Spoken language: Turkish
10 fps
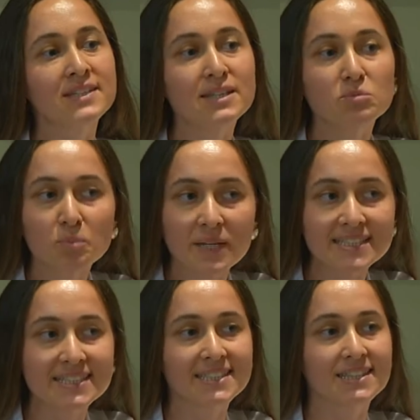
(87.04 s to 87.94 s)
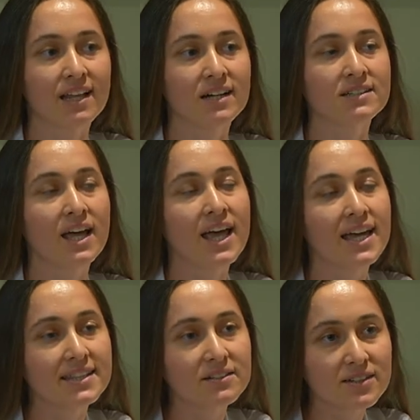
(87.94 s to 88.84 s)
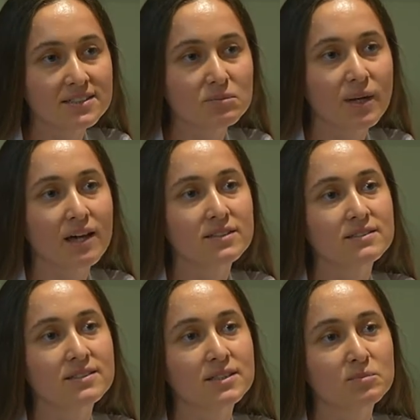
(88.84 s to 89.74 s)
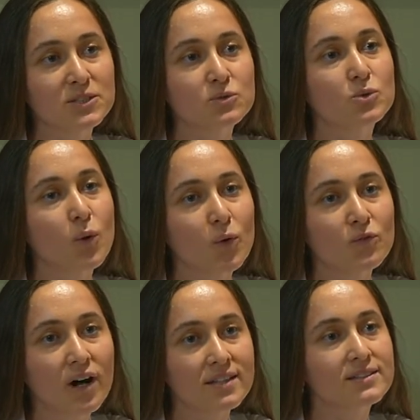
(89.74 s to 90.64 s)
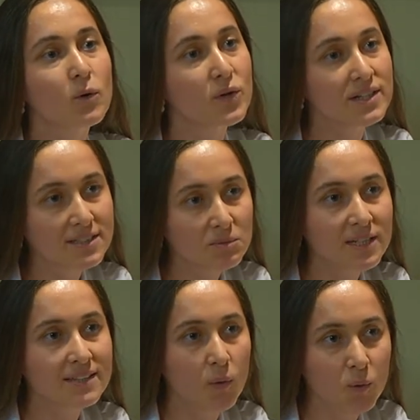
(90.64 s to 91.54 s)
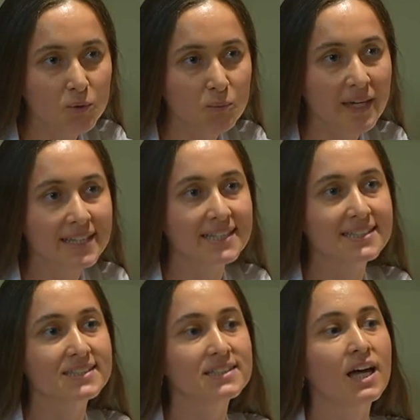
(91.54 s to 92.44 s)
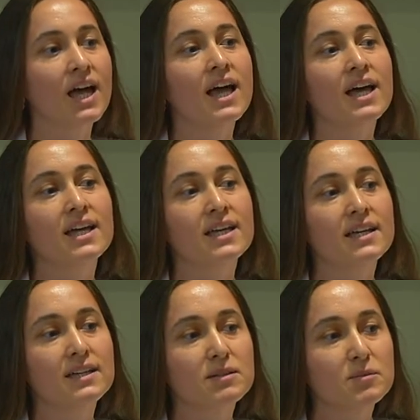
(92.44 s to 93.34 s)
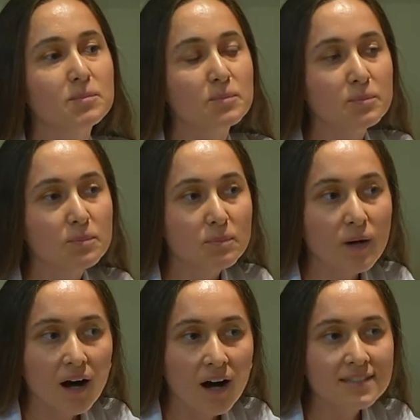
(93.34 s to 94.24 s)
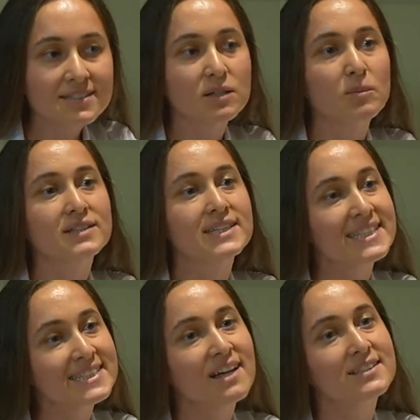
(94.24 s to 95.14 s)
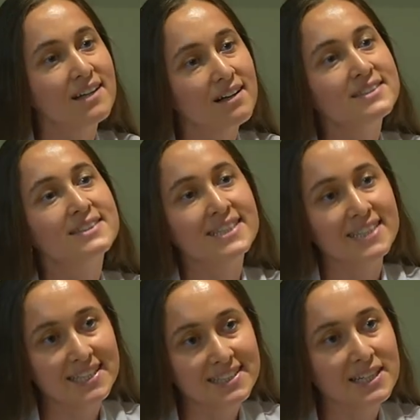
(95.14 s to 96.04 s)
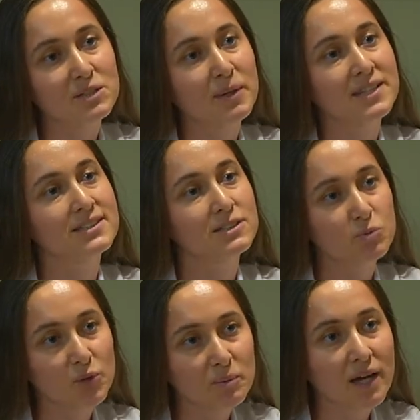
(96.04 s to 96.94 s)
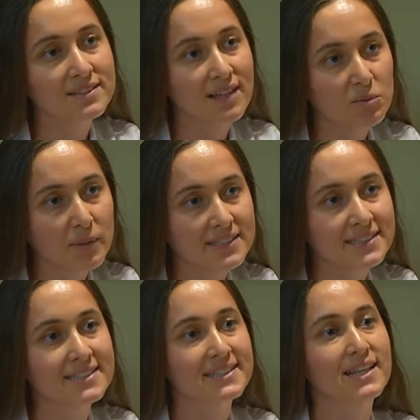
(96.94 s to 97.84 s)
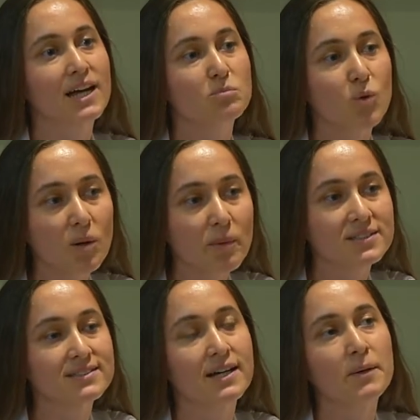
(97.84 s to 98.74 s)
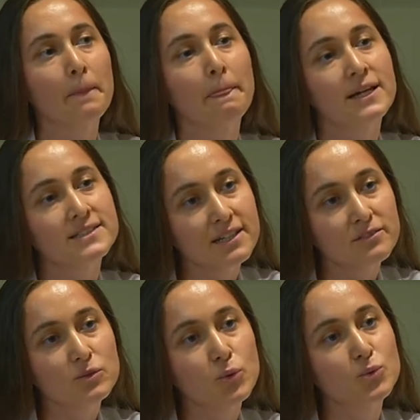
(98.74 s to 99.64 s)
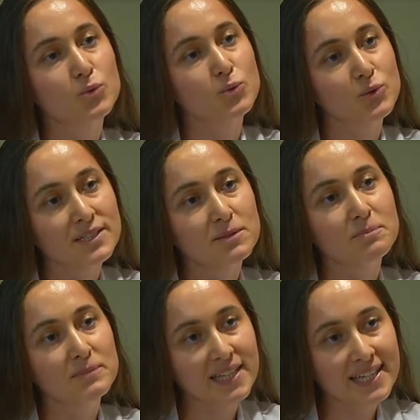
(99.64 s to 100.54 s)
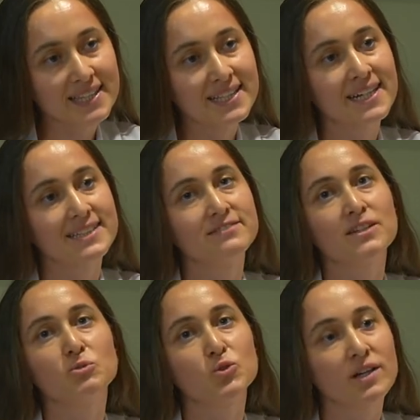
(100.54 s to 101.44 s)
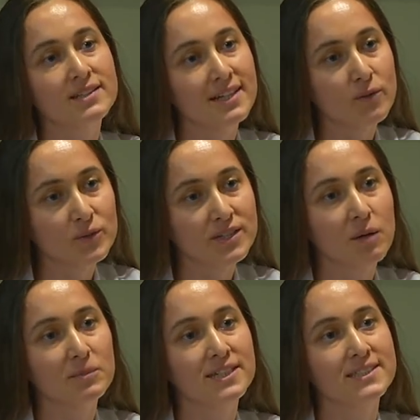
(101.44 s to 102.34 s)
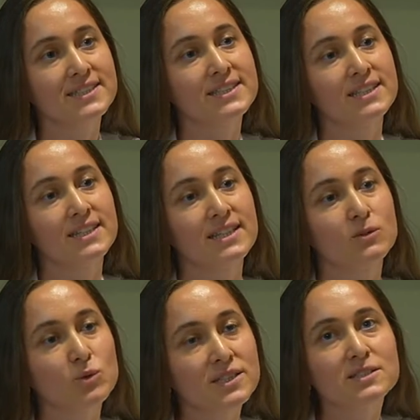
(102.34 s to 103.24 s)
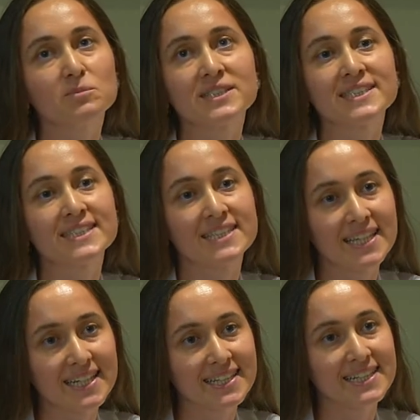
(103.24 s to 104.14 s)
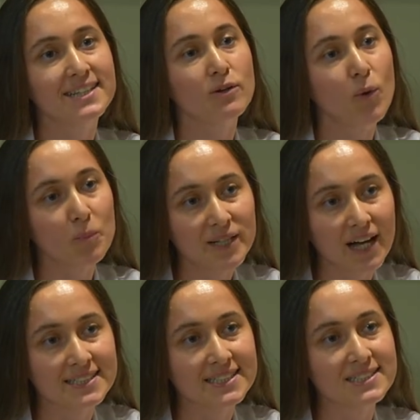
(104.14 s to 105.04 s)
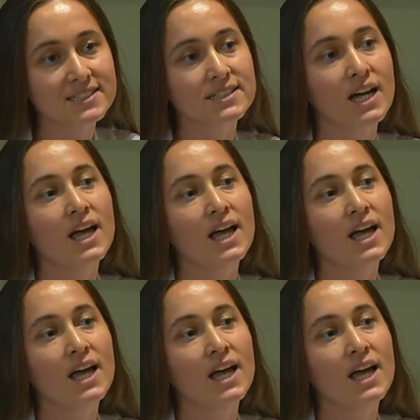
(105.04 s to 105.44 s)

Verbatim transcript: Yine bu pestisitler hedef alınmayan e, bir sürü faydalı organizmayı da öldürmektedir. E, aynı zamanda insan sağlığını da tehdit etmektedir bu kimyasal pestisitler. Bu amaçla çevre dostu üretim tekniklerinin ve mücadele yöntemlerinin e, kullanılması gerekliliği ön plandadır.